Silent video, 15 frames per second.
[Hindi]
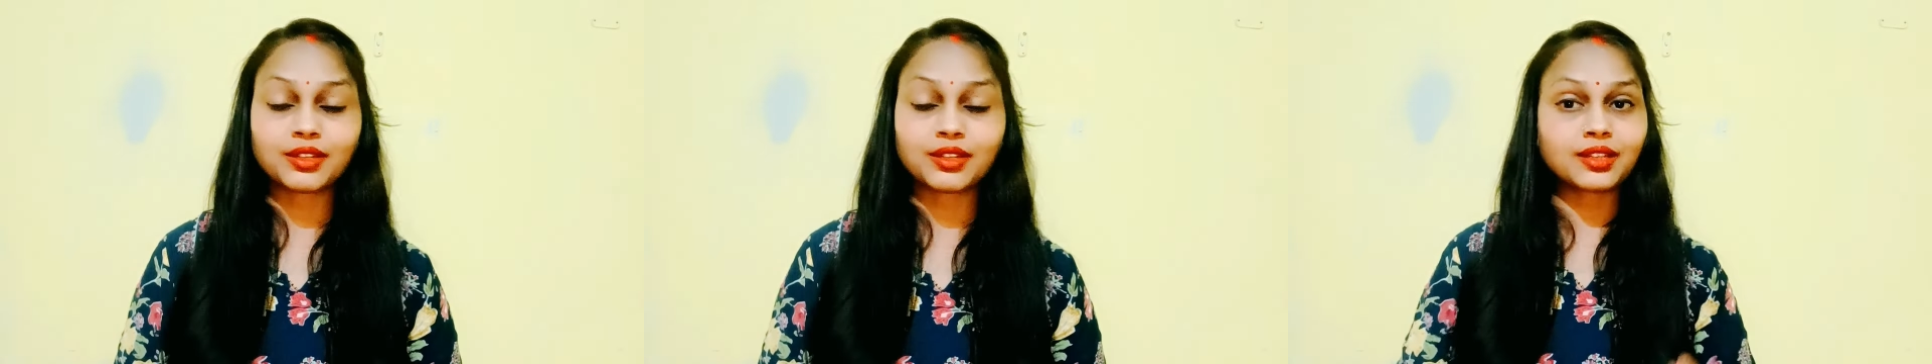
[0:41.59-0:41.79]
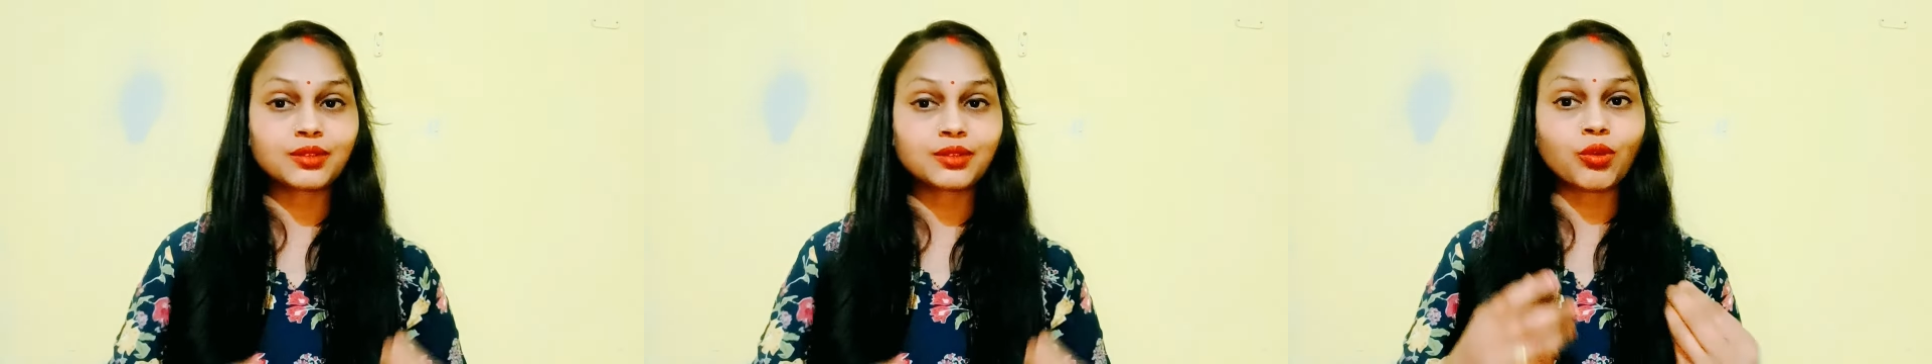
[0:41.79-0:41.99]

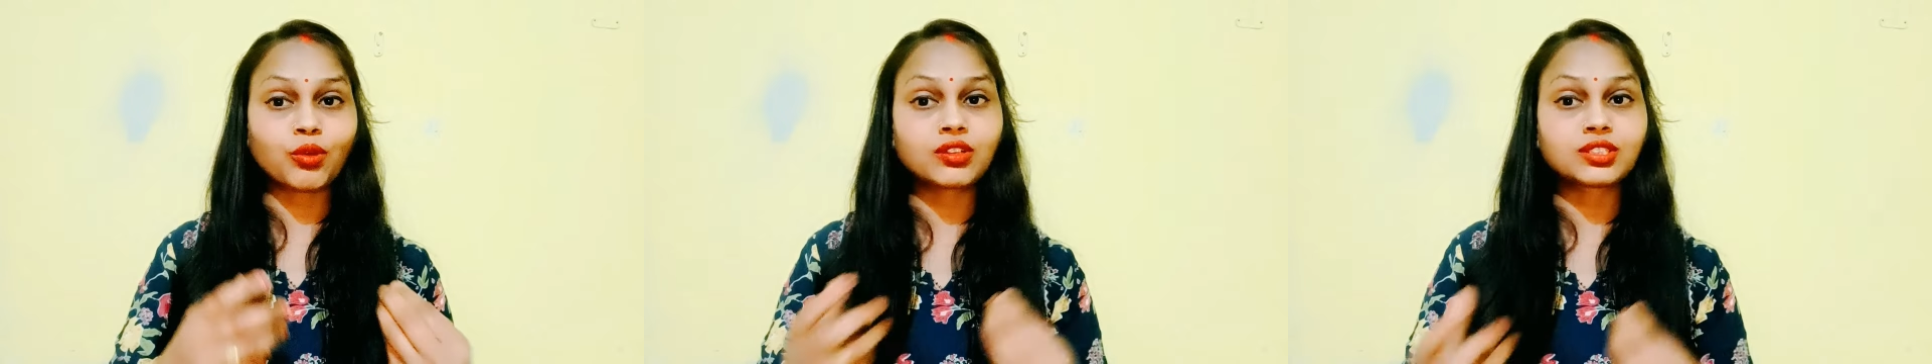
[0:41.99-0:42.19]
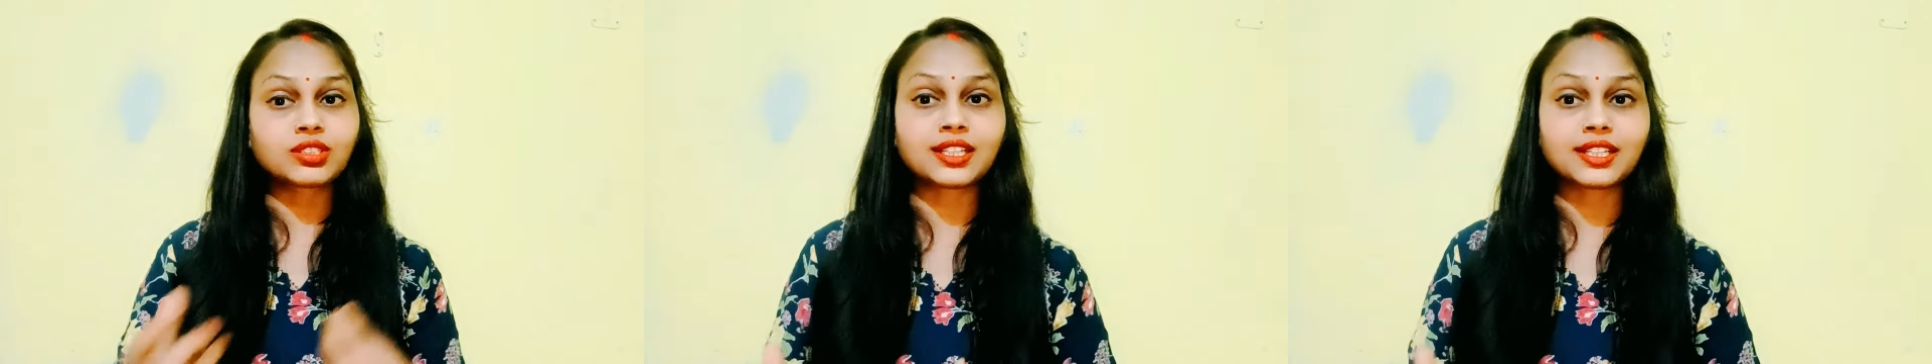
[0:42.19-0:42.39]
अगर
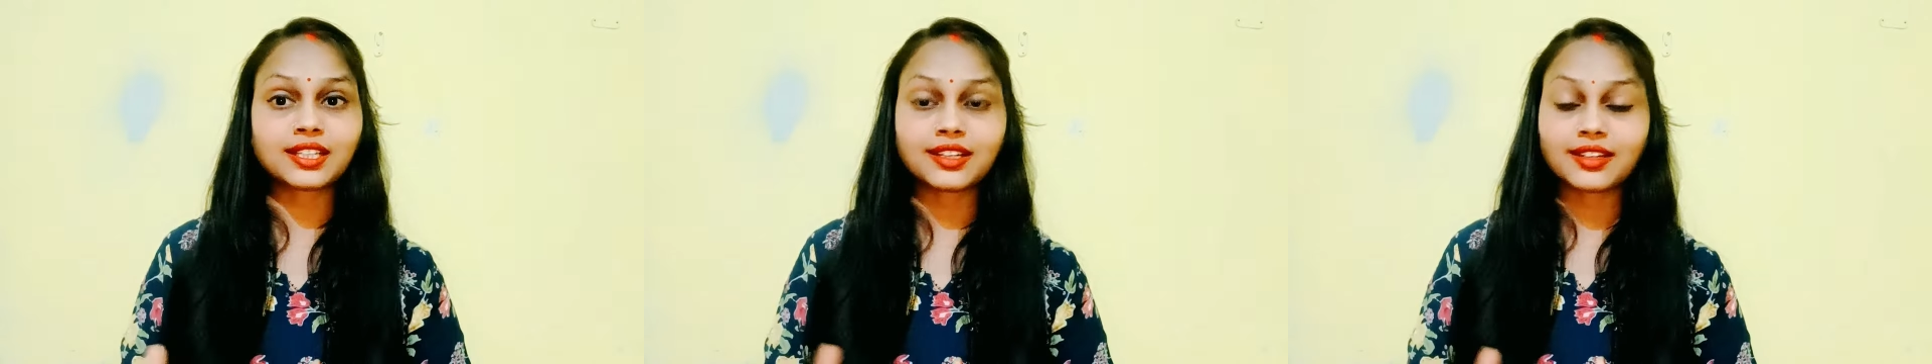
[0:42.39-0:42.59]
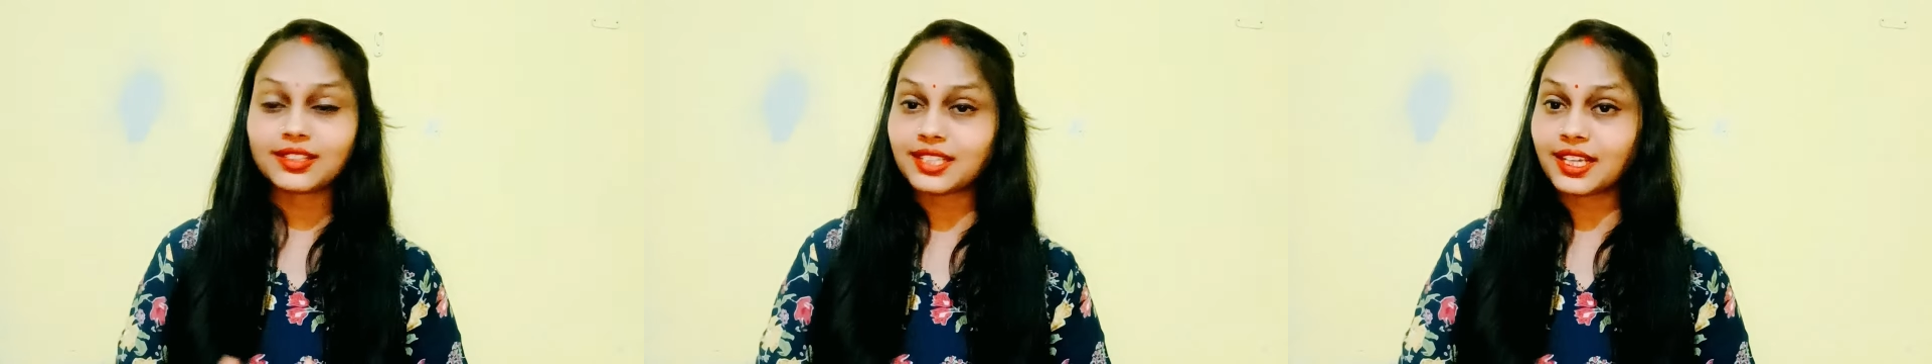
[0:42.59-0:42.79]
बहुत ज़्यादा
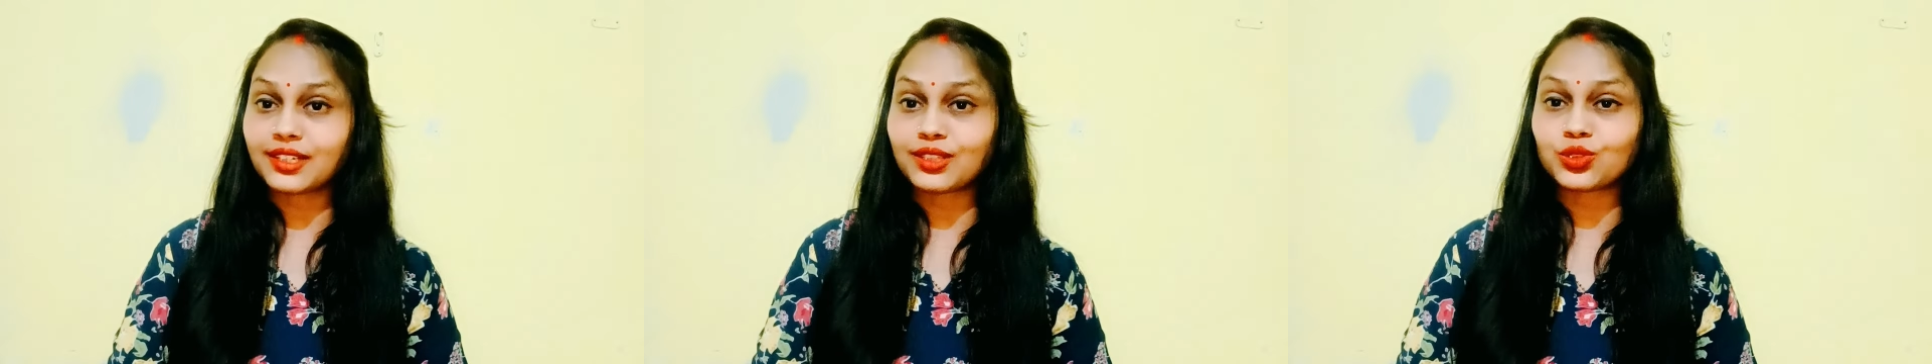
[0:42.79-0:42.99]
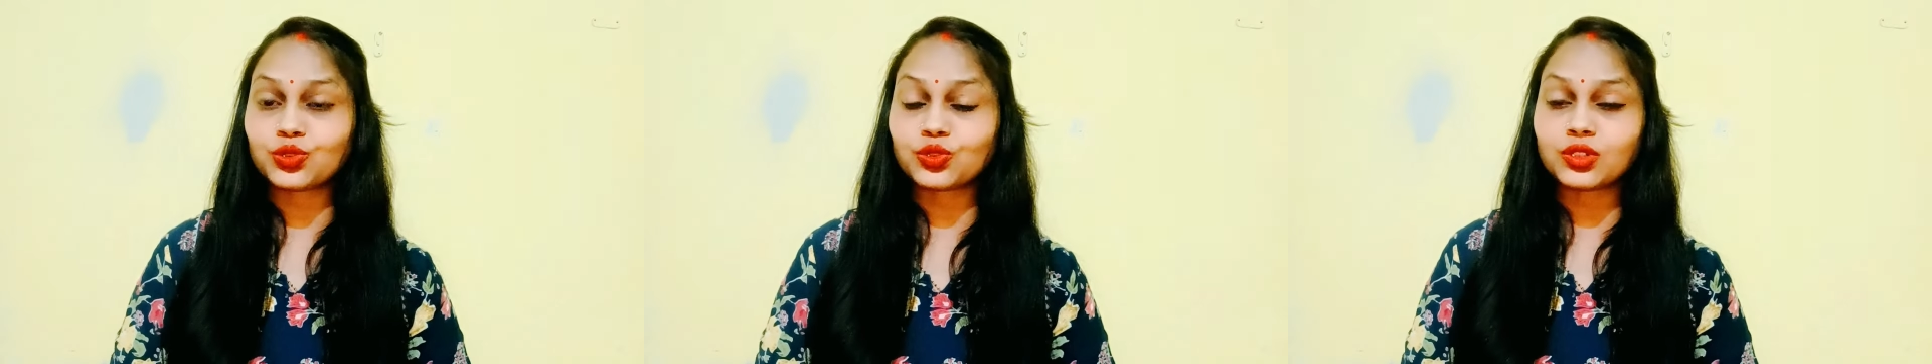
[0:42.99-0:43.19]
निकल जाएगा तो